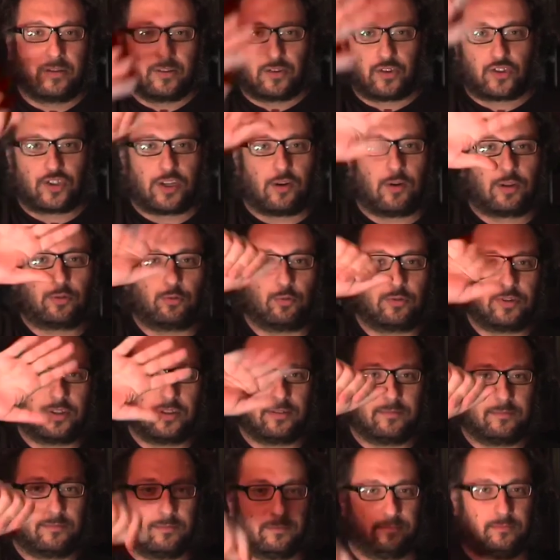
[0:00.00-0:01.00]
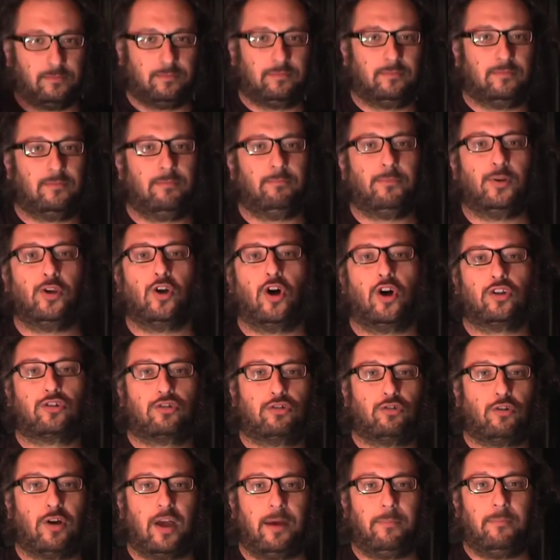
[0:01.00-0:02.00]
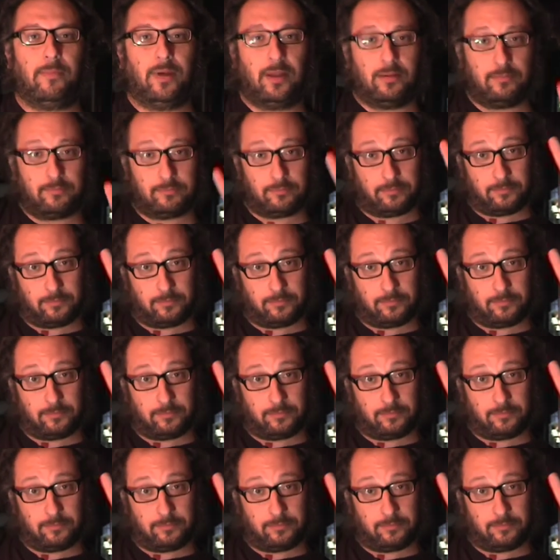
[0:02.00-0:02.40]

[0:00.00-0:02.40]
Ciao a tutti, B8M.